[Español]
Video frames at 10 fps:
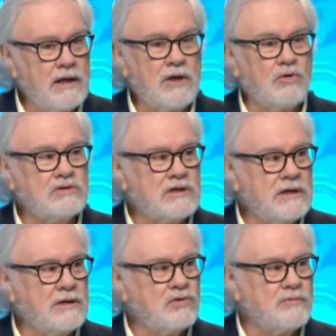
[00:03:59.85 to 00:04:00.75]
y
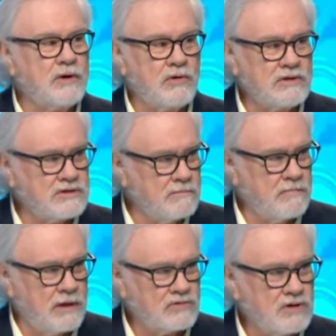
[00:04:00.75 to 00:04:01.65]
conseguir los mejores
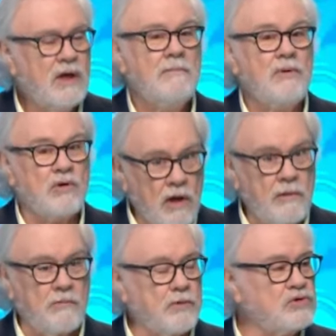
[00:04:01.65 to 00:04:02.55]
empleos. Pero que va a
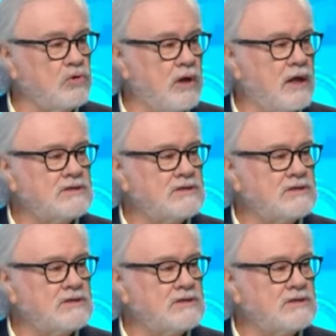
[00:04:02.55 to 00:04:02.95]
haber oportunidades,